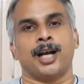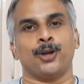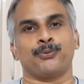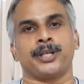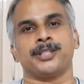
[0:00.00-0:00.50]

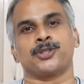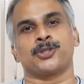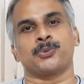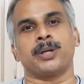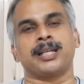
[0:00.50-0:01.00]
ஹலோ ஃப்ரெண்ட்ஸ்
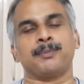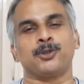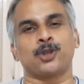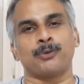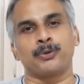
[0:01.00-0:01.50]
வெல்கம் டு
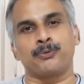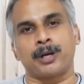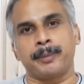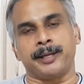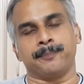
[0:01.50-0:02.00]
ஜாய்ஃபுல்
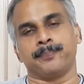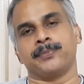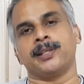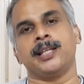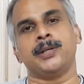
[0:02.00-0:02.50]
ஃபார்மிங்
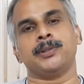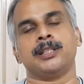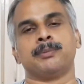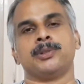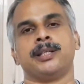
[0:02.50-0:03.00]
இன்றைக்கி
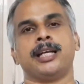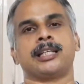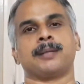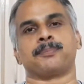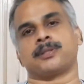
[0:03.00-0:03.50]
வந்து நம்ம வந்து நெட்
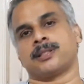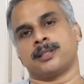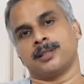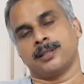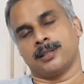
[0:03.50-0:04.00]
கப்ஸ்
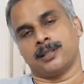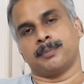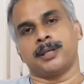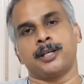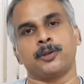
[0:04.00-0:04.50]

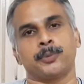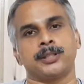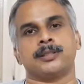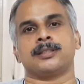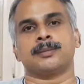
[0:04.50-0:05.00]
நம்ம
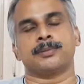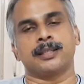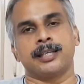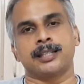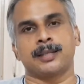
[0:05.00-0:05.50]
ஹைட்ரோபோனிக் சிஸ்டம்ஸில்
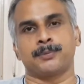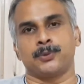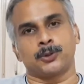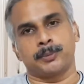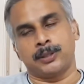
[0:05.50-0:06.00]
நெட் கப்ஸ்
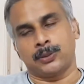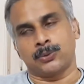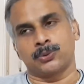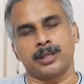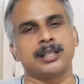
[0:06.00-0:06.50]
யூஸ்
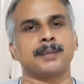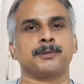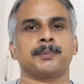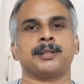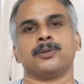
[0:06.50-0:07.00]
பண்ணிகிட்ருக்கோம் ஸோ நெட்
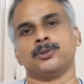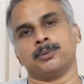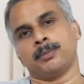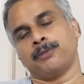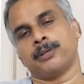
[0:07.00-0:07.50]
கப்ஸ் பற்றி
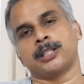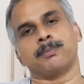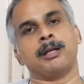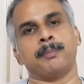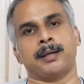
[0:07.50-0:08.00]
கொஞ்சம் ப்ரீஃபாக
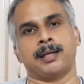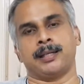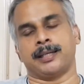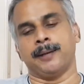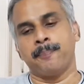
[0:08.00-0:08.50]
எக்ஸ்பிளைன் பண்ணான்னு
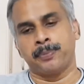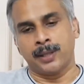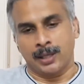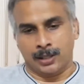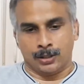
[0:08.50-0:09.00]
இருக்கேன்
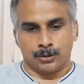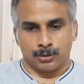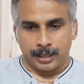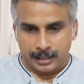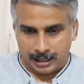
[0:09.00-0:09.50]

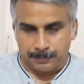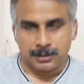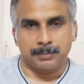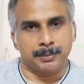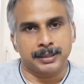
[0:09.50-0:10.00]
ஸோ நெட் கப்ஸ்
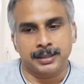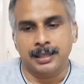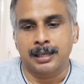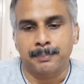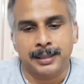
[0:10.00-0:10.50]
நம்ம
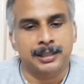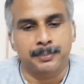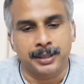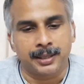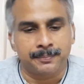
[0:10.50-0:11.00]
மெத்தட்லலாம்
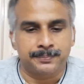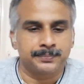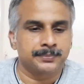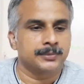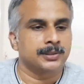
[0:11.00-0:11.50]
பார்த்துருப்பீங்க
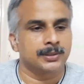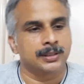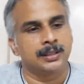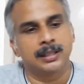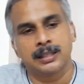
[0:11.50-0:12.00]
ஸோ
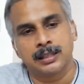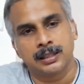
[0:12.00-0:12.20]
இதுதான்